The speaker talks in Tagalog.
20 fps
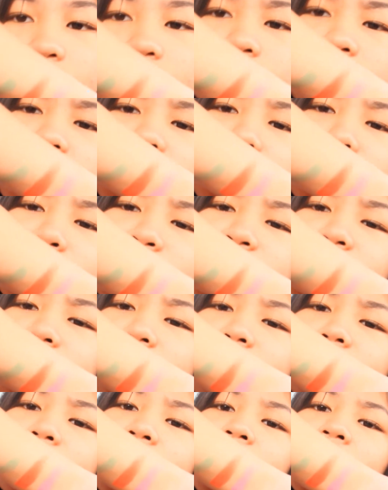Hindi
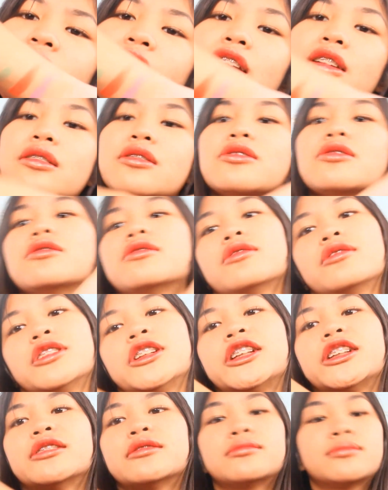masyado maklaro yung
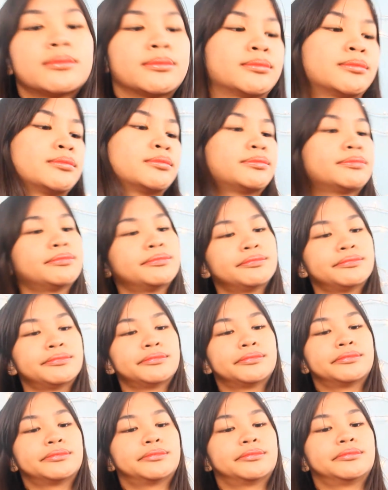green.
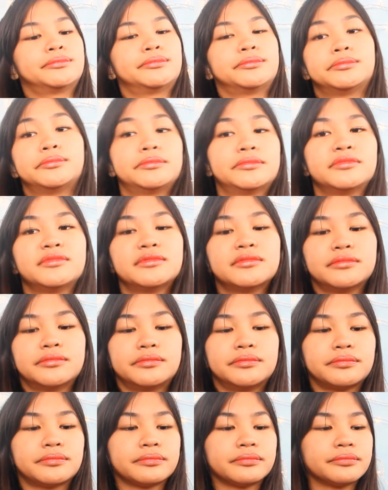Mm.
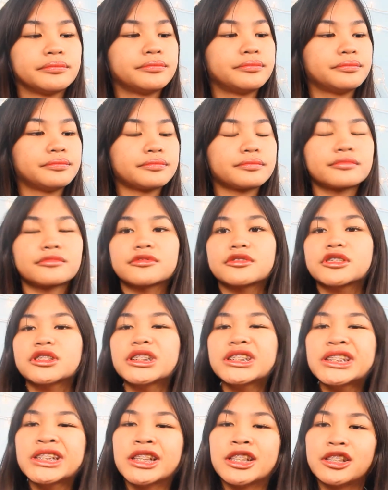
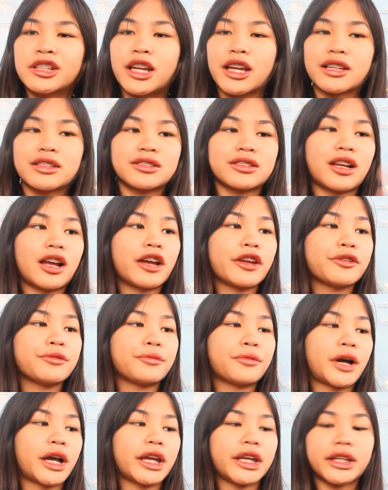Next ay
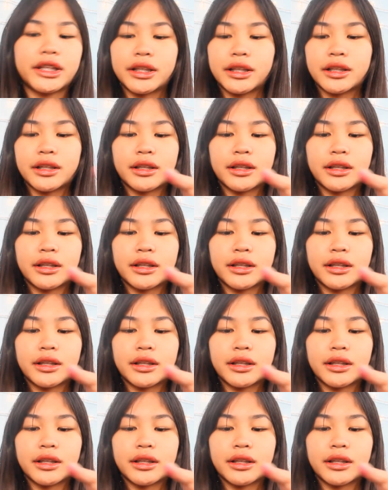white.